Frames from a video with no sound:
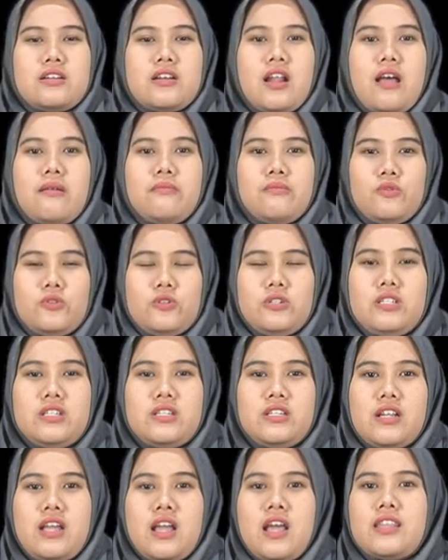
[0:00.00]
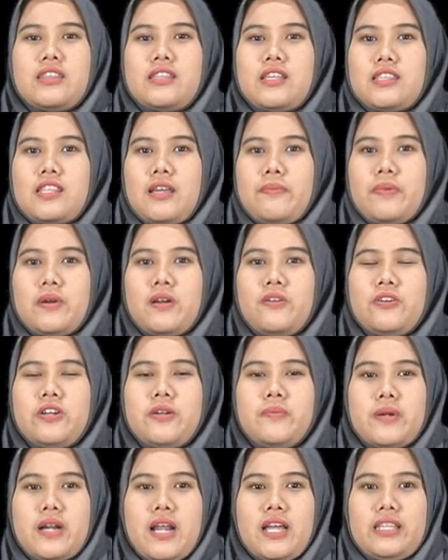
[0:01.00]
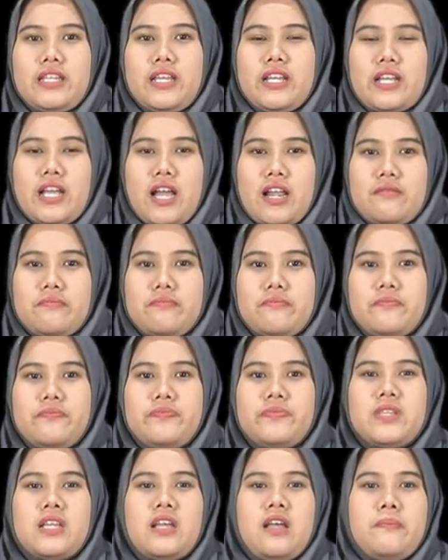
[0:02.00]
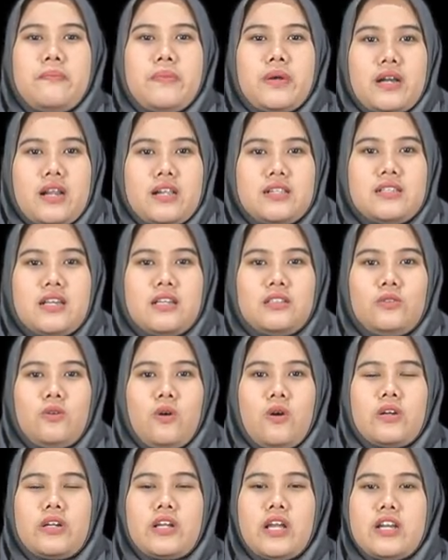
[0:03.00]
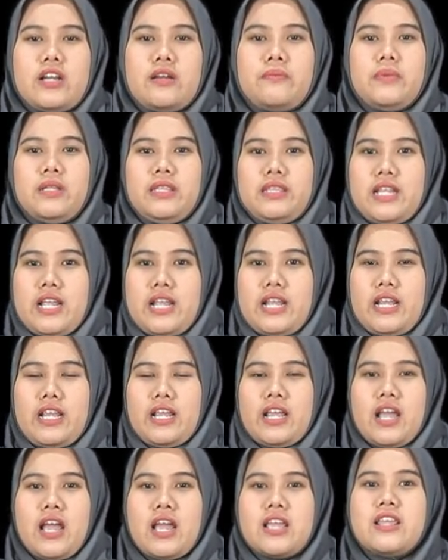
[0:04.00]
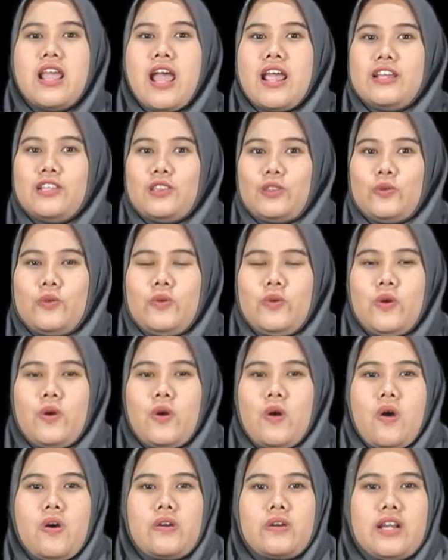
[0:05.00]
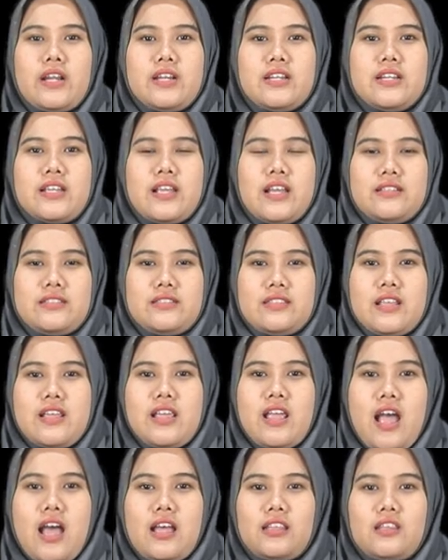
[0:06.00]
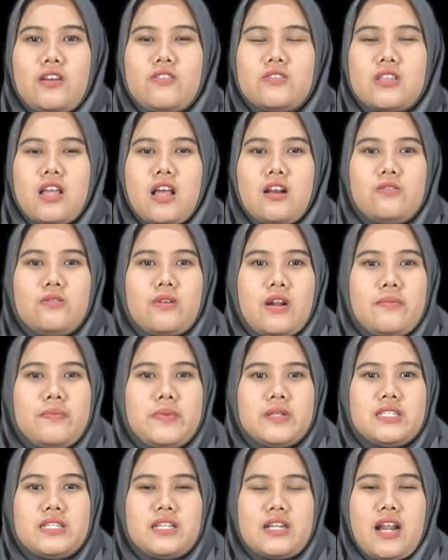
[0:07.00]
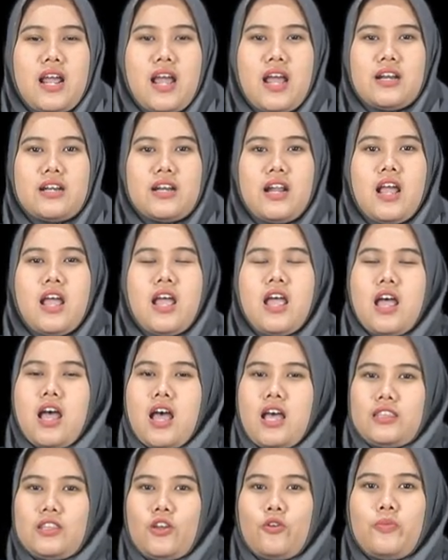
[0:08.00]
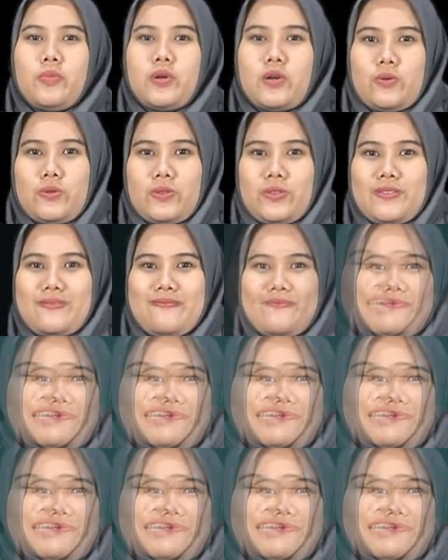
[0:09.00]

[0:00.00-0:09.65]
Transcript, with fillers: Namun, tetap perlu diperhatikan peran satu organ yang penting, yaitu organ digesti atau saluran pencernaan atau perut.